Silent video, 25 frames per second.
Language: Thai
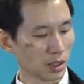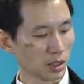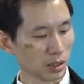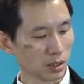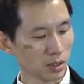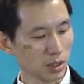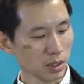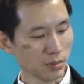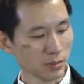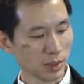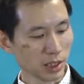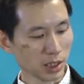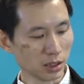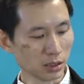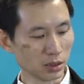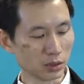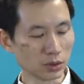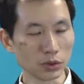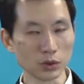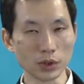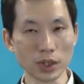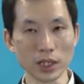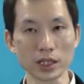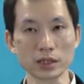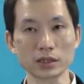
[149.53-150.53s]
คราวนี้มาถึง
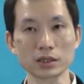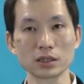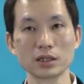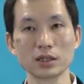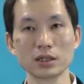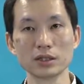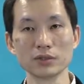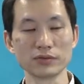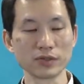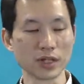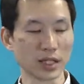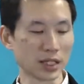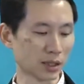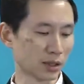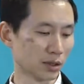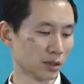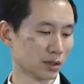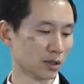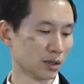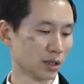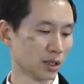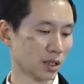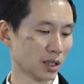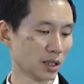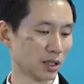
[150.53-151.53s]
ตัว external flat
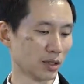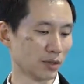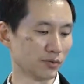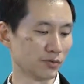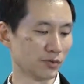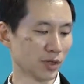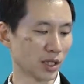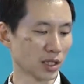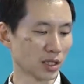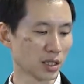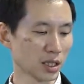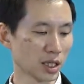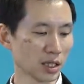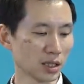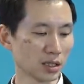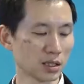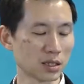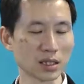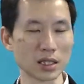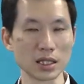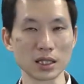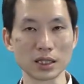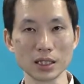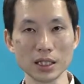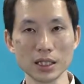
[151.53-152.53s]
นะฮะ function
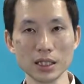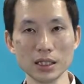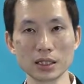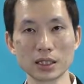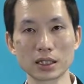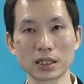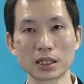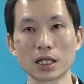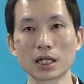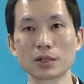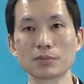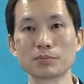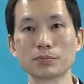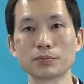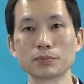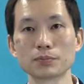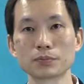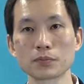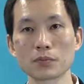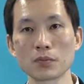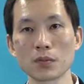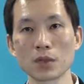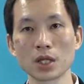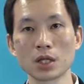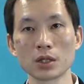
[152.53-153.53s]
setting นะครับ
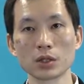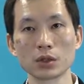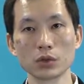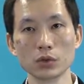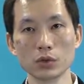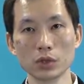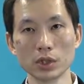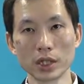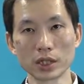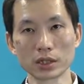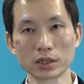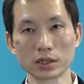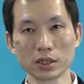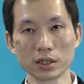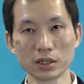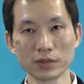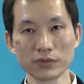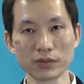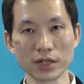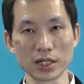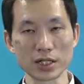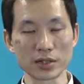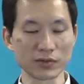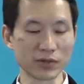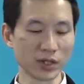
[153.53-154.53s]
ตัว external
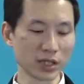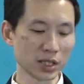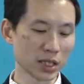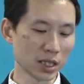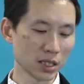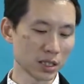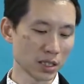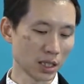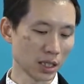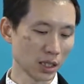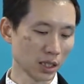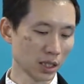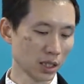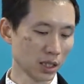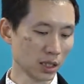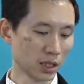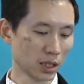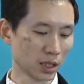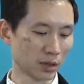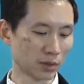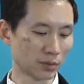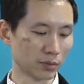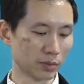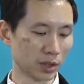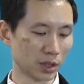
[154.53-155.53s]
flat function setting
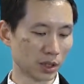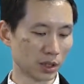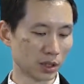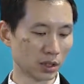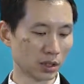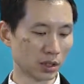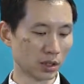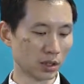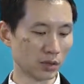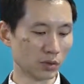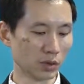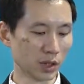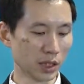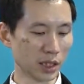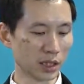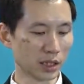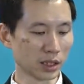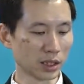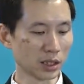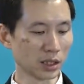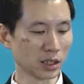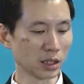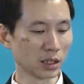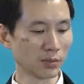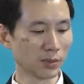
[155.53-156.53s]
เนี่ยพอเรา
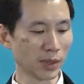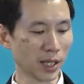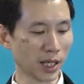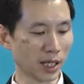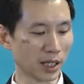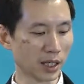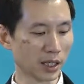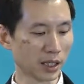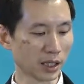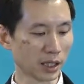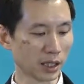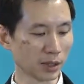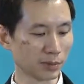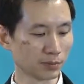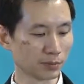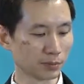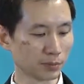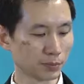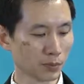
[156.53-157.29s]
enter เข้าไปนะครับ